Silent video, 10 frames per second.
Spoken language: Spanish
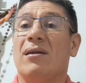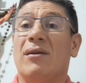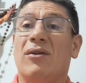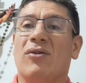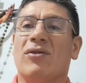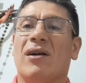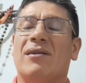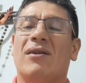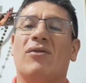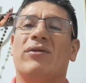Dios es el
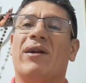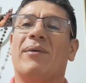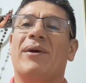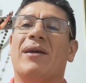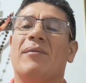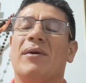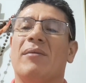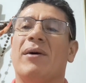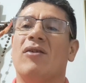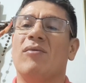Señor de la vida, mi
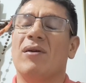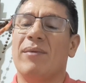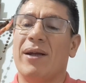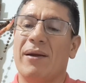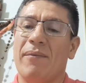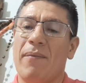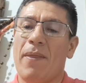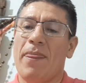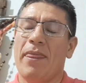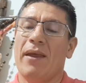hermano, mi hermana.
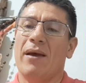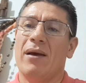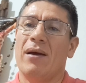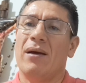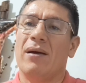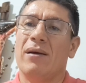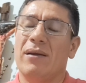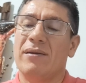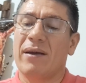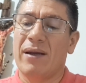
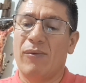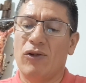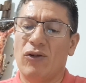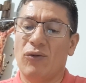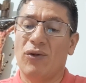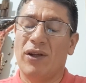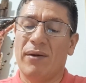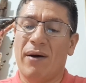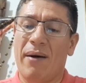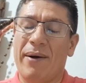Dice que la multitud
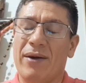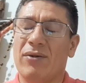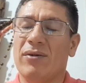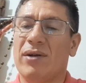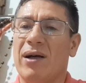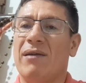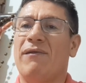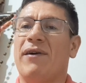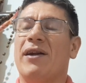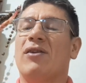llevaba ¿no? al
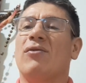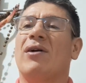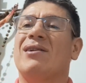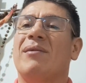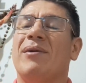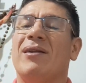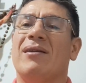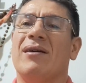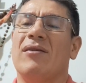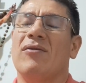féretro, al
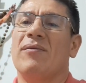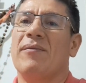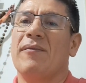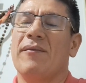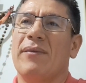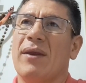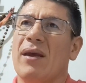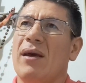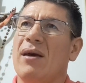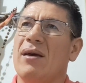cementerio.
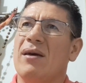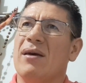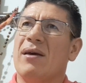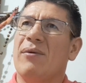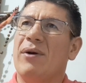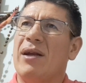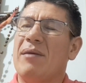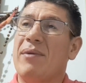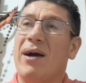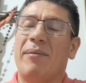Qué buena
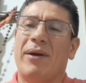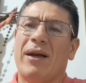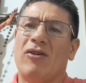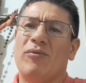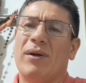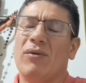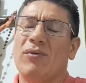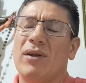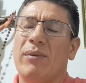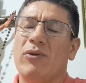imagen para que nos
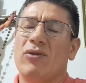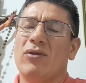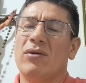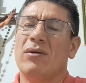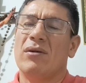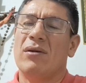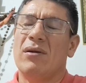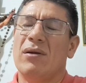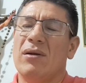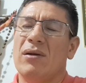preguntemos, ¿no?
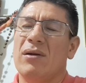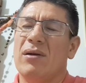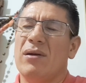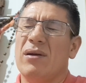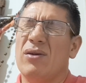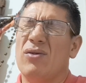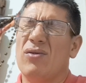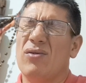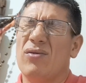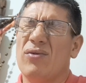Eh,
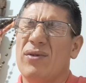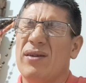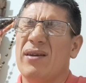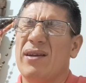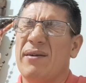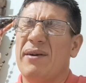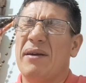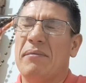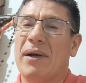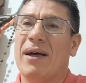tú te llevan
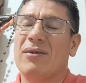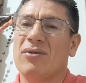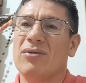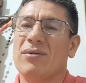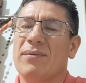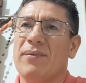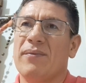en brazos.